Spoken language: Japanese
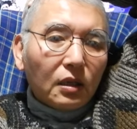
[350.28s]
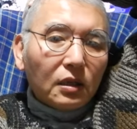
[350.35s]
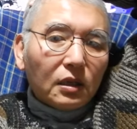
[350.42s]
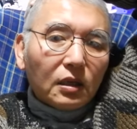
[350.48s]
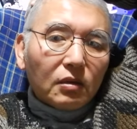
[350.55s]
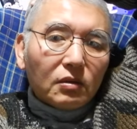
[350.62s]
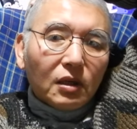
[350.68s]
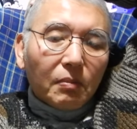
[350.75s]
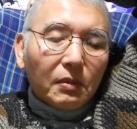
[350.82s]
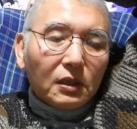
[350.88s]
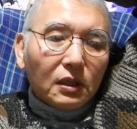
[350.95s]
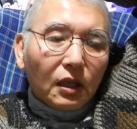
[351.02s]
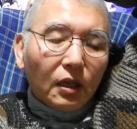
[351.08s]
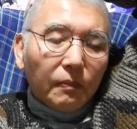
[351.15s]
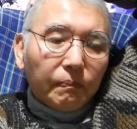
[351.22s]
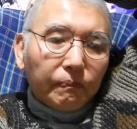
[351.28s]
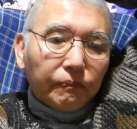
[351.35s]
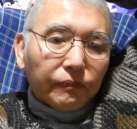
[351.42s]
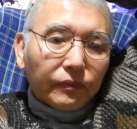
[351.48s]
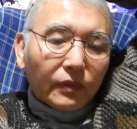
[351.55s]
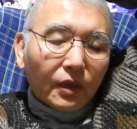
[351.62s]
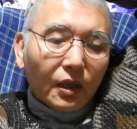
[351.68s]
生きるためにね
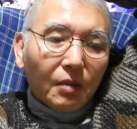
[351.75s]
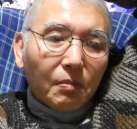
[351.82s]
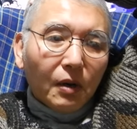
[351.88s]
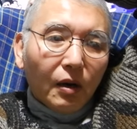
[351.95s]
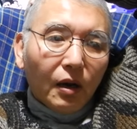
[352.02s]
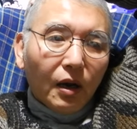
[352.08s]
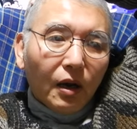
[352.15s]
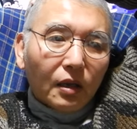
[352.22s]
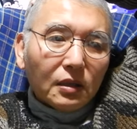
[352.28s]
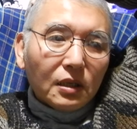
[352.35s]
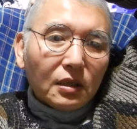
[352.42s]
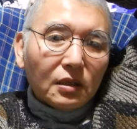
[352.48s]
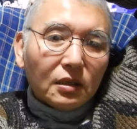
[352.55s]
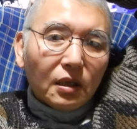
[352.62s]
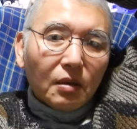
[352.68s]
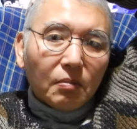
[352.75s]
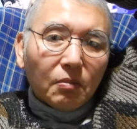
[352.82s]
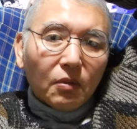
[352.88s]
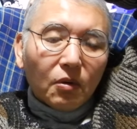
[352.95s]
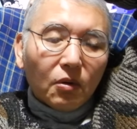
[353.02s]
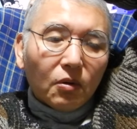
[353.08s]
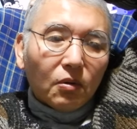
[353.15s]
今全
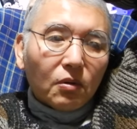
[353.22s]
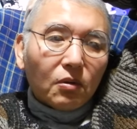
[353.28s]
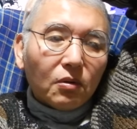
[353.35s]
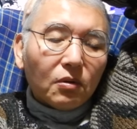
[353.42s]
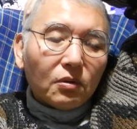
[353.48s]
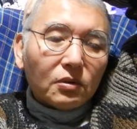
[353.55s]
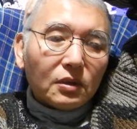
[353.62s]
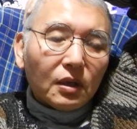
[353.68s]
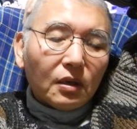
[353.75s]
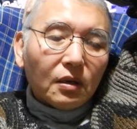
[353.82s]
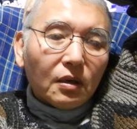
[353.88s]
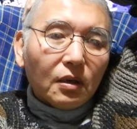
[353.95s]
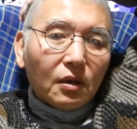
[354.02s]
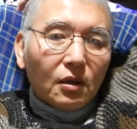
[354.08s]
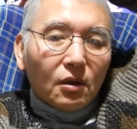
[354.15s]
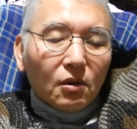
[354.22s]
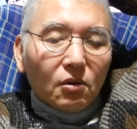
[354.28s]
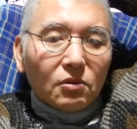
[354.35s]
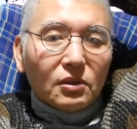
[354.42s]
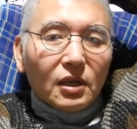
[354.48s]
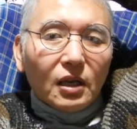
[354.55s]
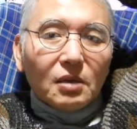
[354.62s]
然もうお
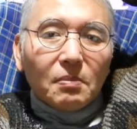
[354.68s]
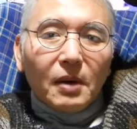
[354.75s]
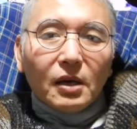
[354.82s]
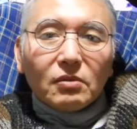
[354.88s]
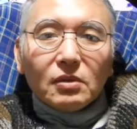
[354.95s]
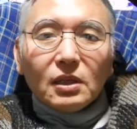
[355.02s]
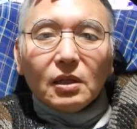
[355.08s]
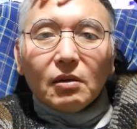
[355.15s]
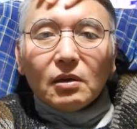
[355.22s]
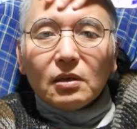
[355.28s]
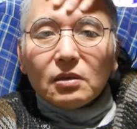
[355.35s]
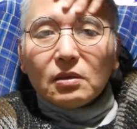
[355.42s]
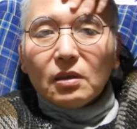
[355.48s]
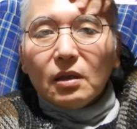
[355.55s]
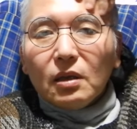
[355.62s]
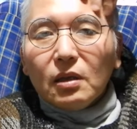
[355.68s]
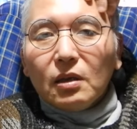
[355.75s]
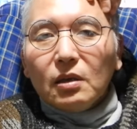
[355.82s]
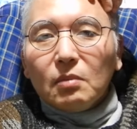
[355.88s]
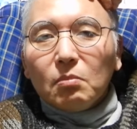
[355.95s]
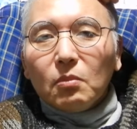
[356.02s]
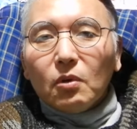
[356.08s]
先真っ暗なわけですね
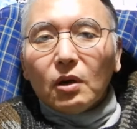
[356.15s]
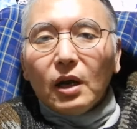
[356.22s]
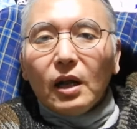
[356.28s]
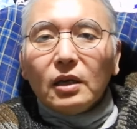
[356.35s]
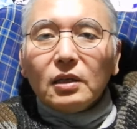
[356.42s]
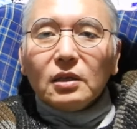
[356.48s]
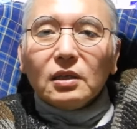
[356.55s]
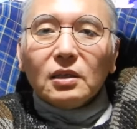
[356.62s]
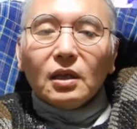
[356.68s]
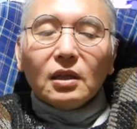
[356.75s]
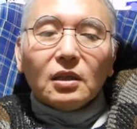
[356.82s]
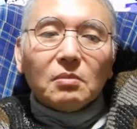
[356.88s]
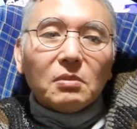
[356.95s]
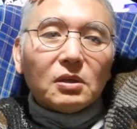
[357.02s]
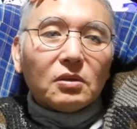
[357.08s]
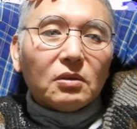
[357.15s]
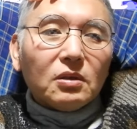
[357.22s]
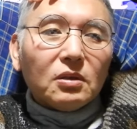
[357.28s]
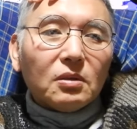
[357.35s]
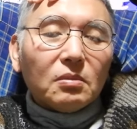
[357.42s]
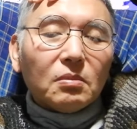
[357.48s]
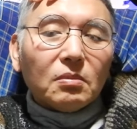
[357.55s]
もう還暦になってます
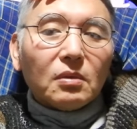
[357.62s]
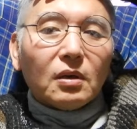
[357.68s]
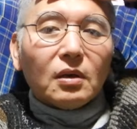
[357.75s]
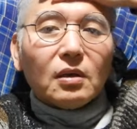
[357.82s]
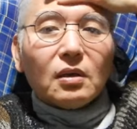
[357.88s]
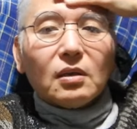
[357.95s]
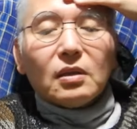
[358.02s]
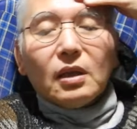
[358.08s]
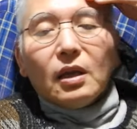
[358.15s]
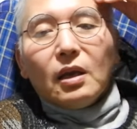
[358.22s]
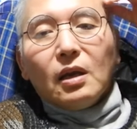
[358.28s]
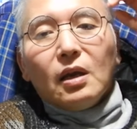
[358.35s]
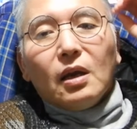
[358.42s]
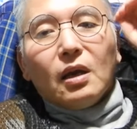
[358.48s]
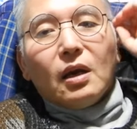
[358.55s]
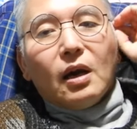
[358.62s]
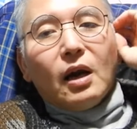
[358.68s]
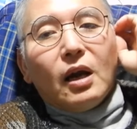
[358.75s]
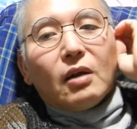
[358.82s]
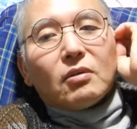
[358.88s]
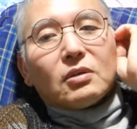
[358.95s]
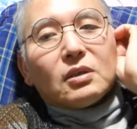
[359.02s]
ね
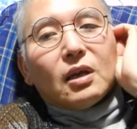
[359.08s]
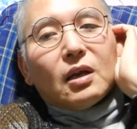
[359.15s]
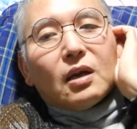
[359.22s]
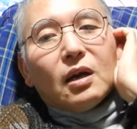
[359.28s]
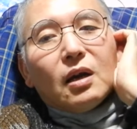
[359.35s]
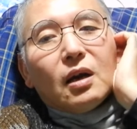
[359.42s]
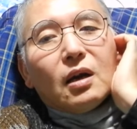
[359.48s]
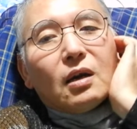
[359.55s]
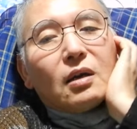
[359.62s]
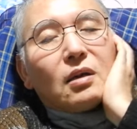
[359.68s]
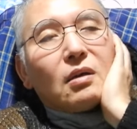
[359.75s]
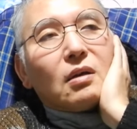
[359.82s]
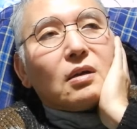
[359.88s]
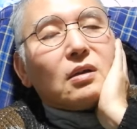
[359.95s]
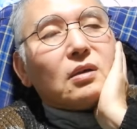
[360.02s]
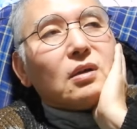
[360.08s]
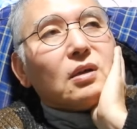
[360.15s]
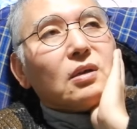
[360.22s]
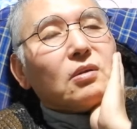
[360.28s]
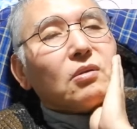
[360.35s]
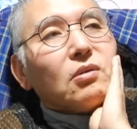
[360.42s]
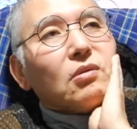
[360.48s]
早く石棺が
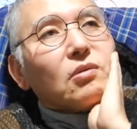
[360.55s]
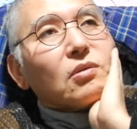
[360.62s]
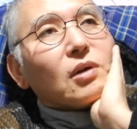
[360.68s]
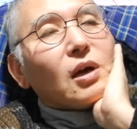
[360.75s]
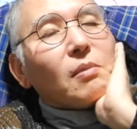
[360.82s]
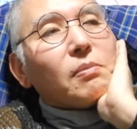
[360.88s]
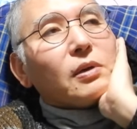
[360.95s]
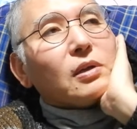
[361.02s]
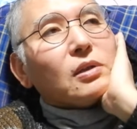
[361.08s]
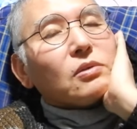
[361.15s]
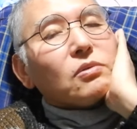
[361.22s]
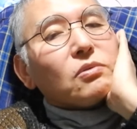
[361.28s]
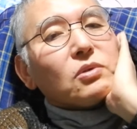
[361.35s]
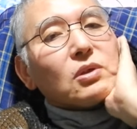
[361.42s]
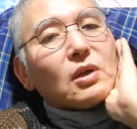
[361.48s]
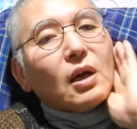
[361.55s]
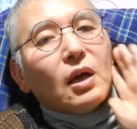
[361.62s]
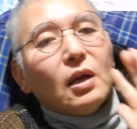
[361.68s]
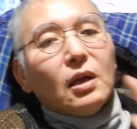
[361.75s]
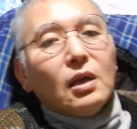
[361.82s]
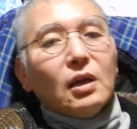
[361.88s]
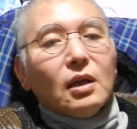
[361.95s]
いろいろな完璧な装置が
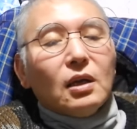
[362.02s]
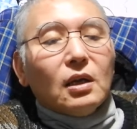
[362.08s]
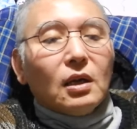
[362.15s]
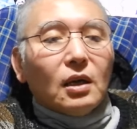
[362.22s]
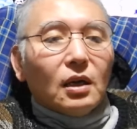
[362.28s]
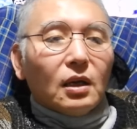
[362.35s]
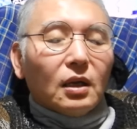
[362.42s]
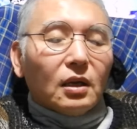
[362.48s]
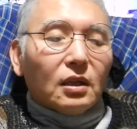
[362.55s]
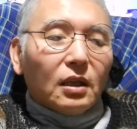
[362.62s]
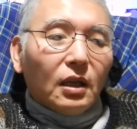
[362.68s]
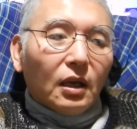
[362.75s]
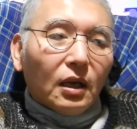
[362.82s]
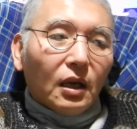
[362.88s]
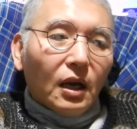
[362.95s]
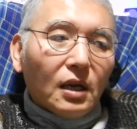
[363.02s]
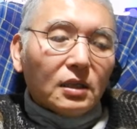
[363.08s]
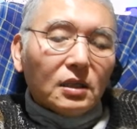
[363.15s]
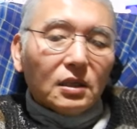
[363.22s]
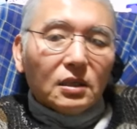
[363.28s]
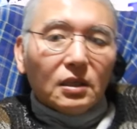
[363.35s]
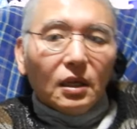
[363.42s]
ね
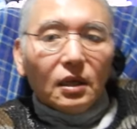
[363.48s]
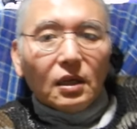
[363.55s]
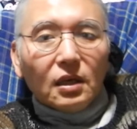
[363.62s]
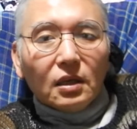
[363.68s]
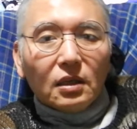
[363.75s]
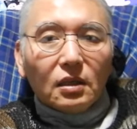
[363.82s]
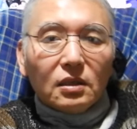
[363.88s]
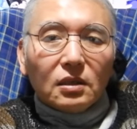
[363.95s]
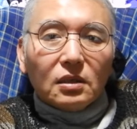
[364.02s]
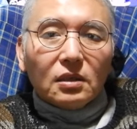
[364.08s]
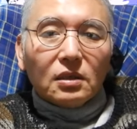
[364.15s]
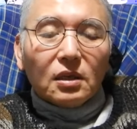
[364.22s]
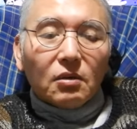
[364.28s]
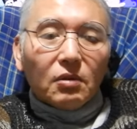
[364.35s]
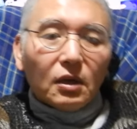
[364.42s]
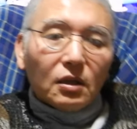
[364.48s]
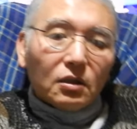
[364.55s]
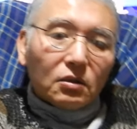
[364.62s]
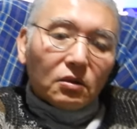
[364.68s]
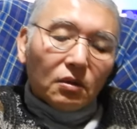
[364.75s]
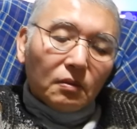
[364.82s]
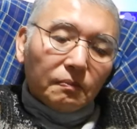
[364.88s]
完成しない限り死んじゃうわけ
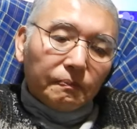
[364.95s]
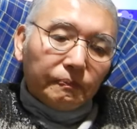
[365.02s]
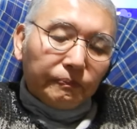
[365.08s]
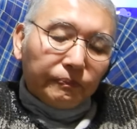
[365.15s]
ですよ、